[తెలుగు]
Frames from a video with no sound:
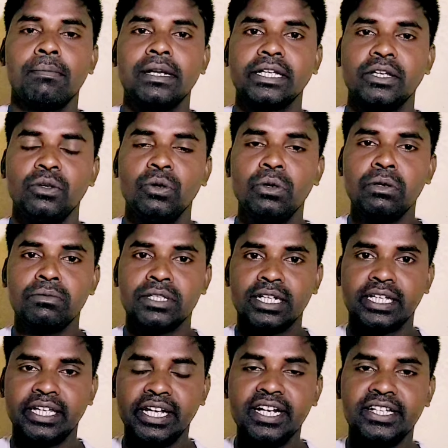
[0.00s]
మనకి యూట్యూబ్
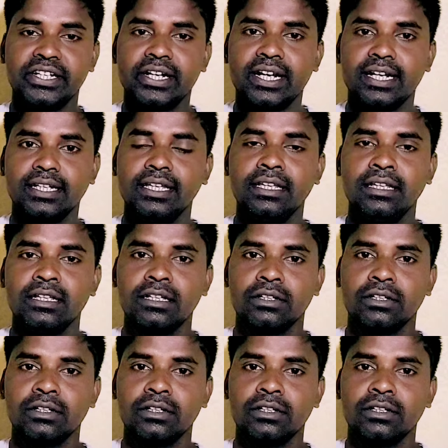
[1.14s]
ఛానల్ క్రియేట్ చేయడానికి